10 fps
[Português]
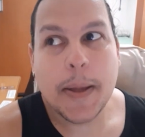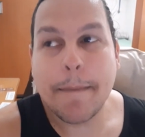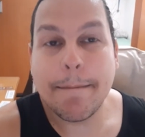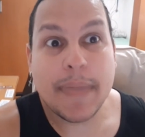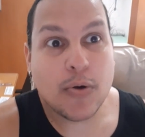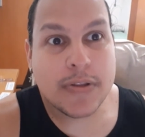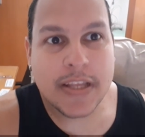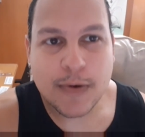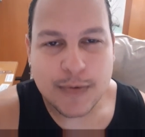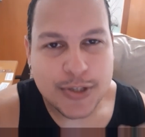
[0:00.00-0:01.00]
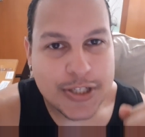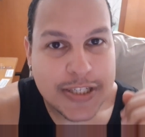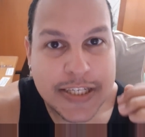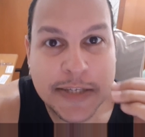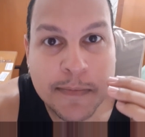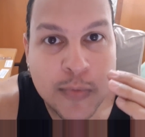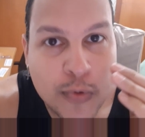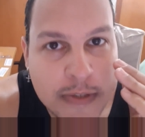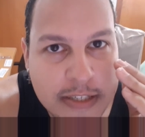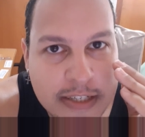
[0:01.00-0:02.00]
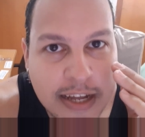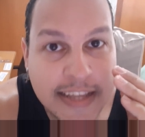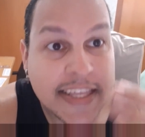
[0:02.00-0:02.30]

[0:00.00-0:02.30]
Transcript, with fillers: Meu Deus, que música,